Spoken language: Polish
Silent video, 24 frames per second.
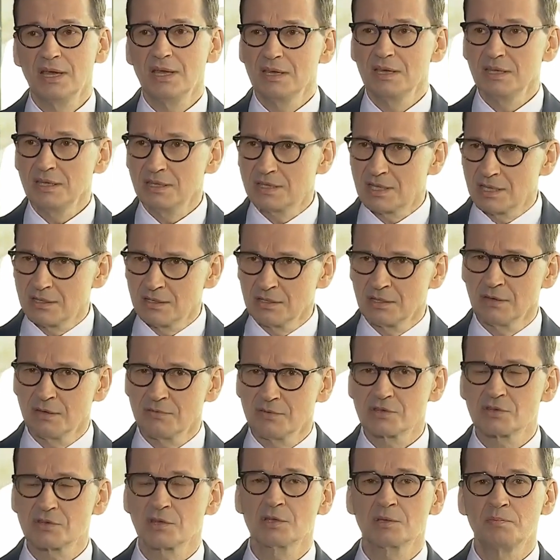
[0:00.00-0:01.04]
I ten nowy
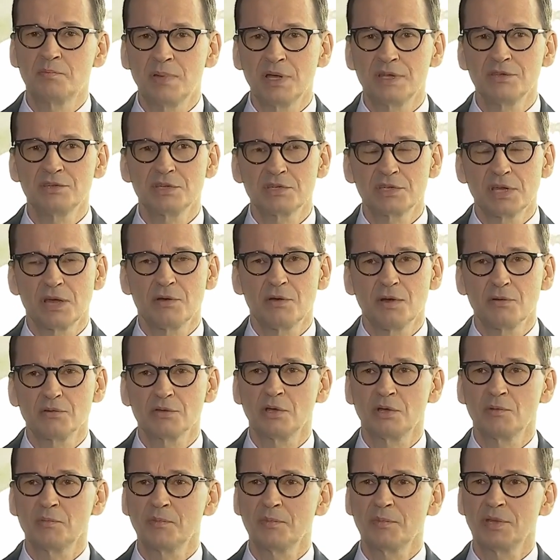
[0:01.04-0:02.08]
rząd będzie działał
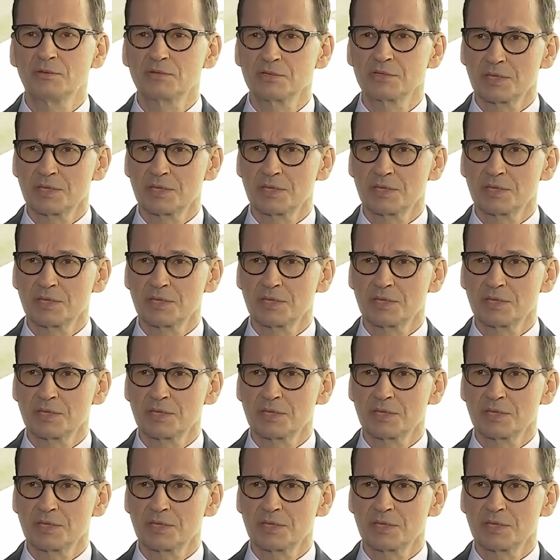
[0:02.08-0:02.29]
do momentu